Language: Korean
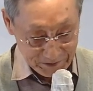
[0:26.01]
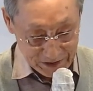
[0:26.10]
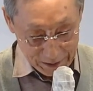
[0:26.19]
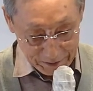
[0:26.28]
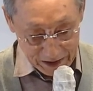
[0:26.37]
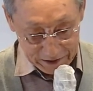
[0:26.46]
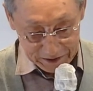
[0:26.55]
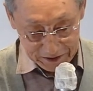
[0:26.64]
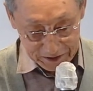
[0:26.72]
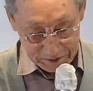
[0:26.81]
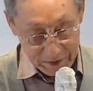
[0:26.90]

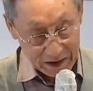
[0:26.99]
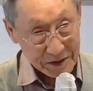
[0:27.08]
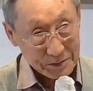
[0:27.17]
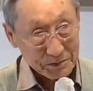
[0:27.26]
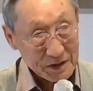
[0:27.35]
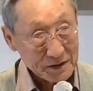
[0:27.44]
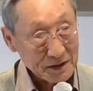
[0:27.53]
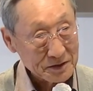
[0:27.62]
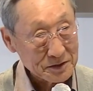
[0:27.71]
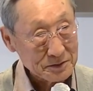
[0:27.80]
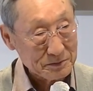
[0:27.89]
잠깐
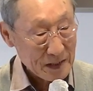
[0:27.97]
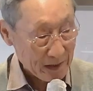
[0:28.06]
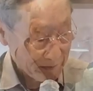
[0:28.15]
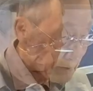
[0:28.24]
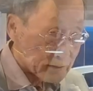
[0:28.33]
말씀드리겠습니다.